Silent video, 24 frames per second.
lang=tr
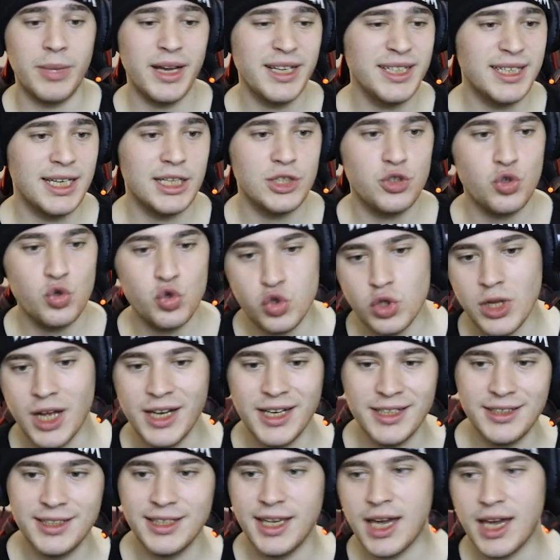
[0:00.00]
Ben gece 3
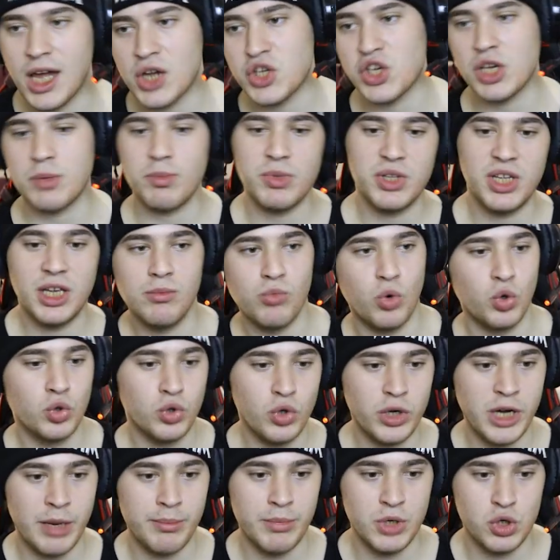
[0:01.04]
laneti gerçek mi değil mi onu
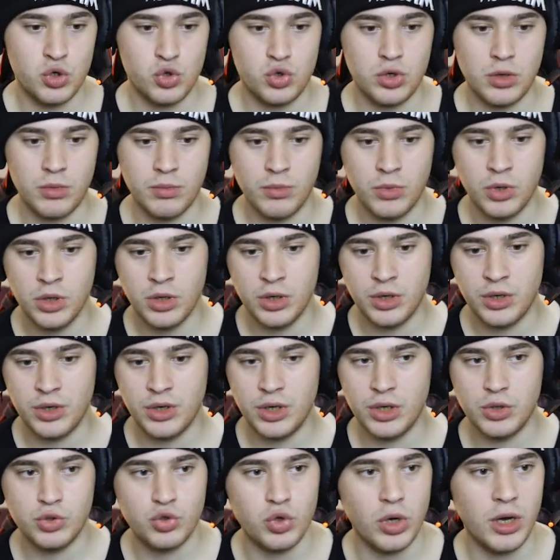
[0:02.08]
öğrenmek istiyorum.
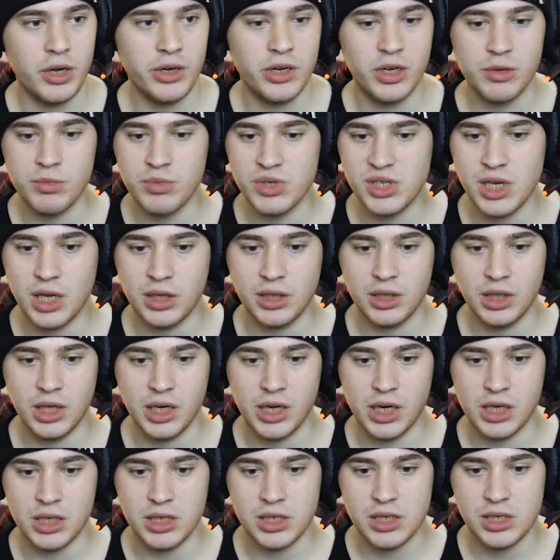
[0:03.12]
E, şu an kırmızı yattılar
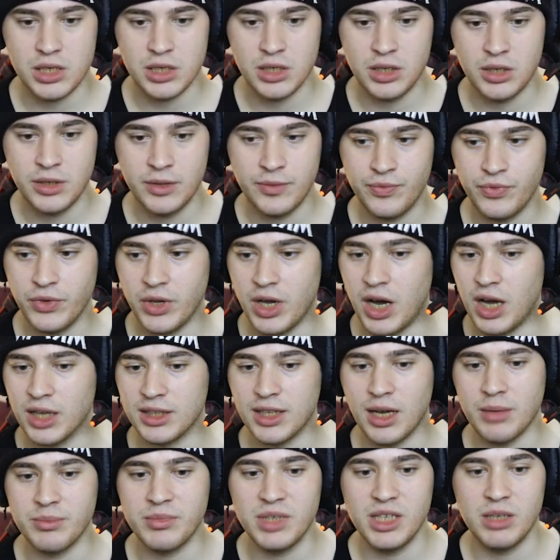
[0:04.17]
yalnız.
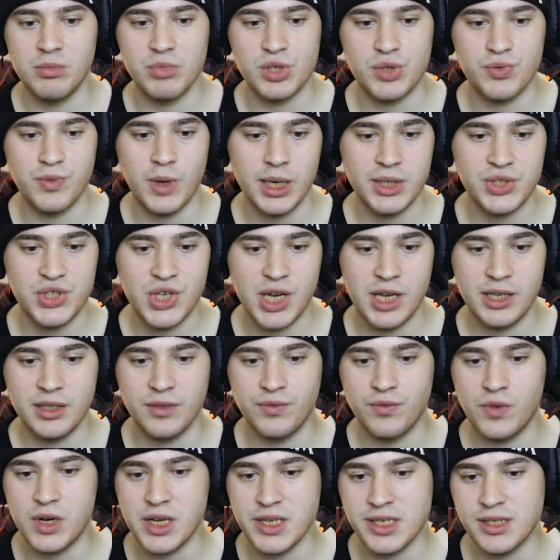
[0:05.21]
Adam değilmiş. Fuck Jaden
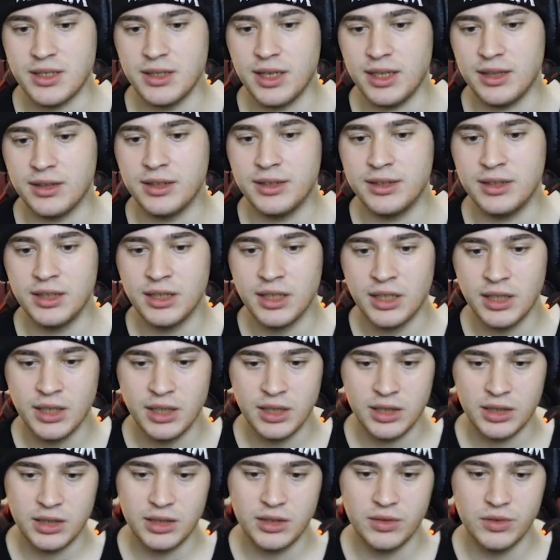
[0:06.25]
was not
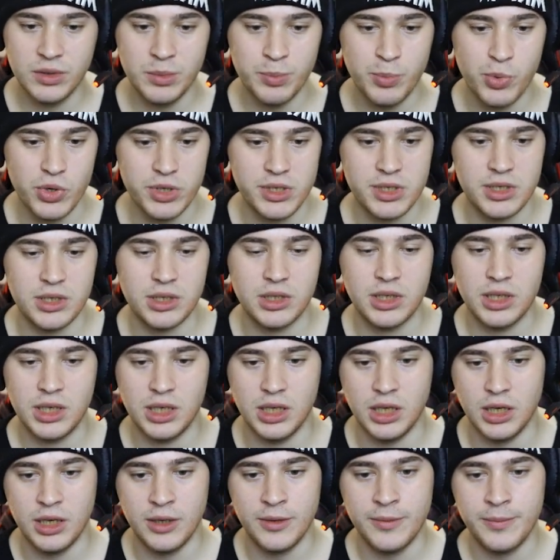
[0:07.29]
the imposter
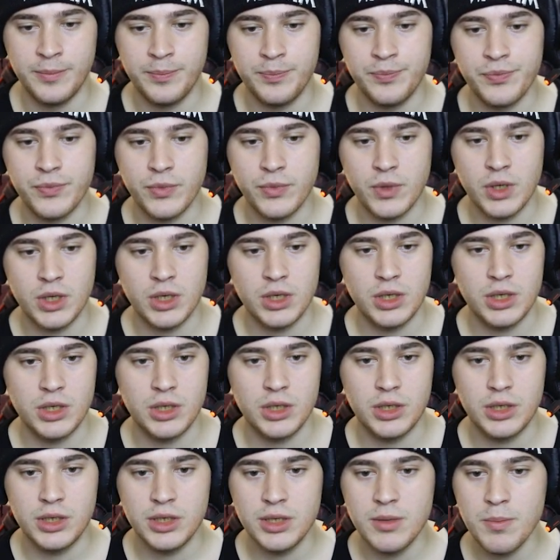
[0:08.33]
değil.
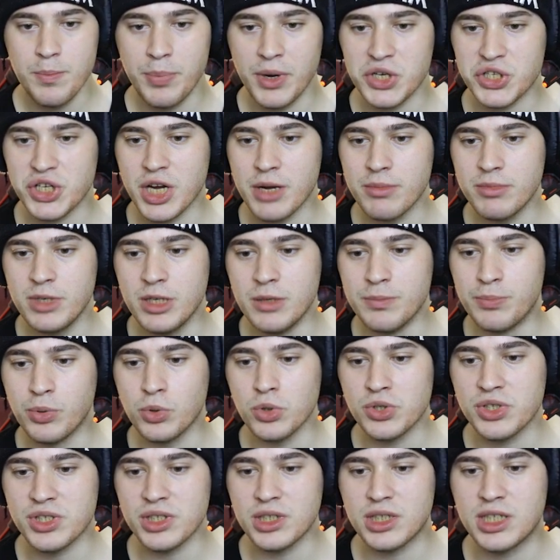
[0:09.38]
Paşam
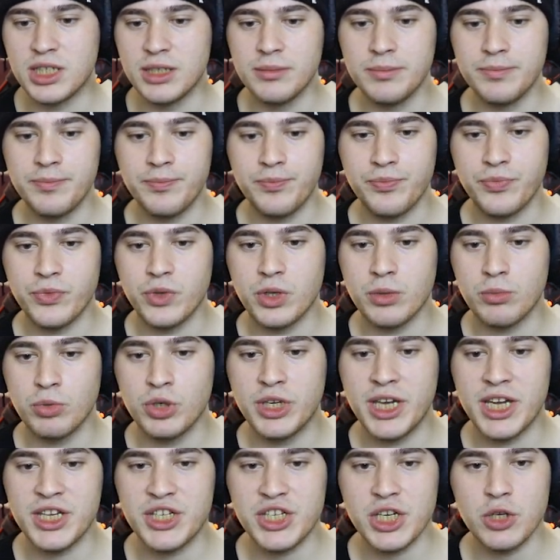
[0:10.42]
imposter kim? Bu
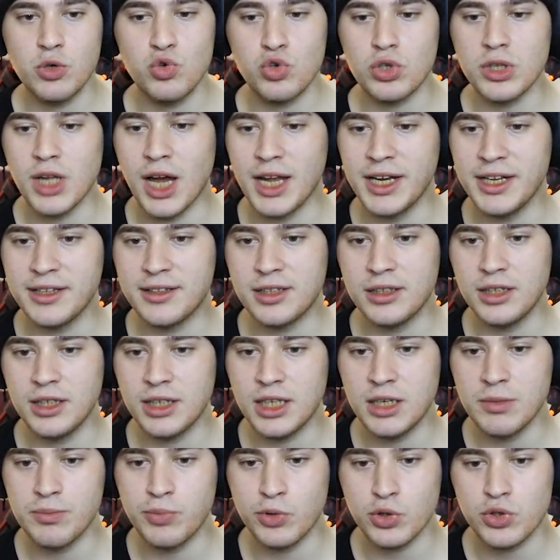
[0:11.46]
gece 3
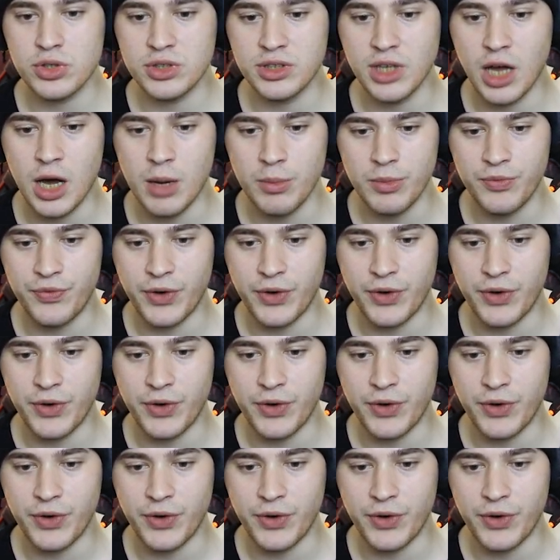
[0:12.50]
lanetindeki imposter daha mı